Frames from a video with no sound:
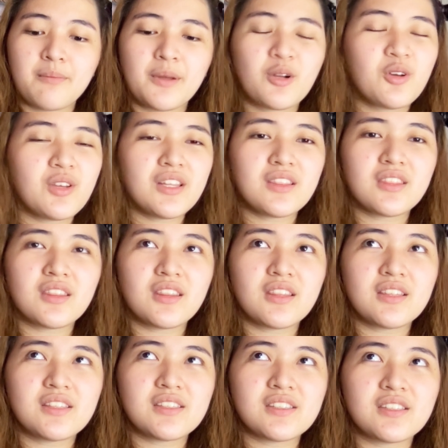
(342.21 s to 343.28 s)
Pero it
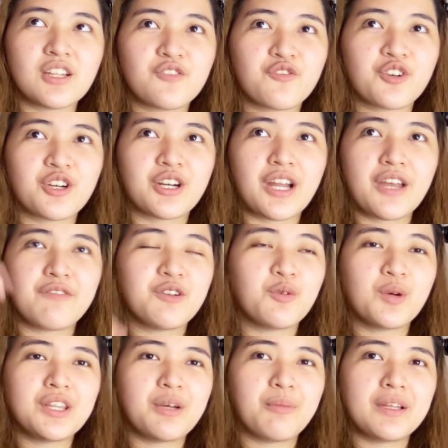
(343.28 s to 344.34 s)
not for
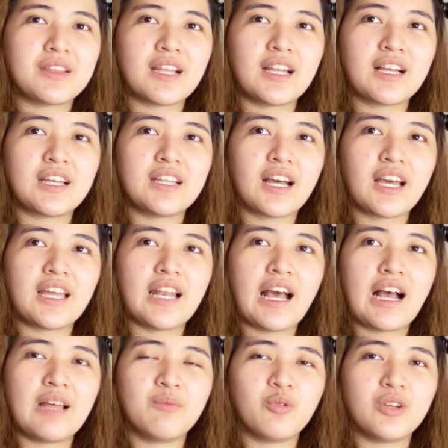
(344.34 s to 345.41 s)
everyone naman talaga na
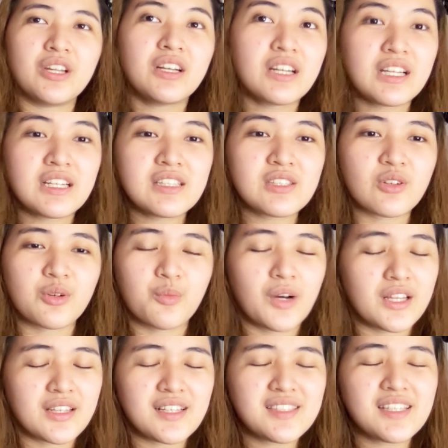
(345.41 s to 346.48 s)
kailangan mo earrings or
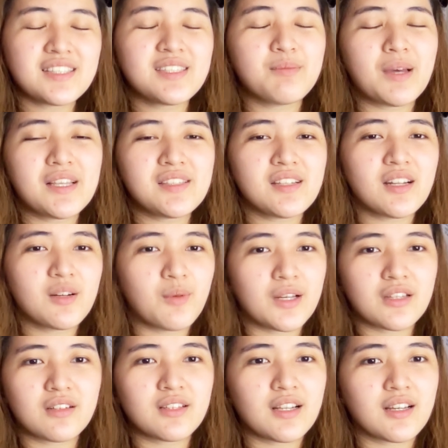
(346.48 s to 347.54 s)
what. Kasi si micellar
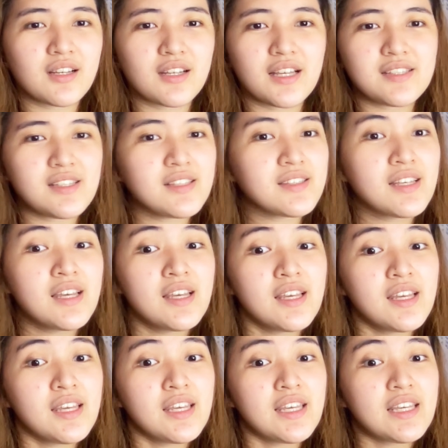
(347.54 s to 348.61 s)
water talaga guys is
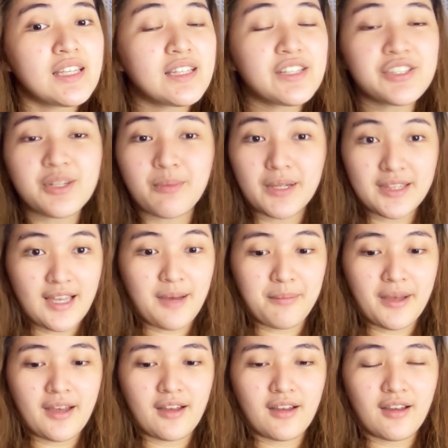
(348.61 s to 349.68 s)
hindi siya
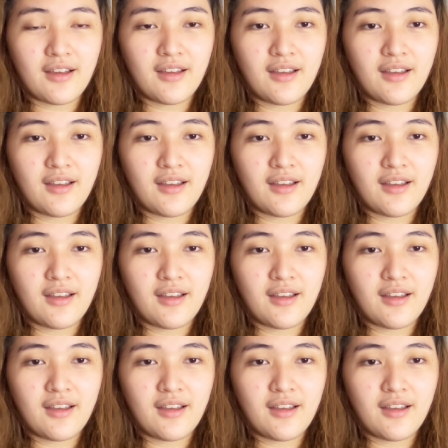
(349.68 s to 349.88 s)
matapang.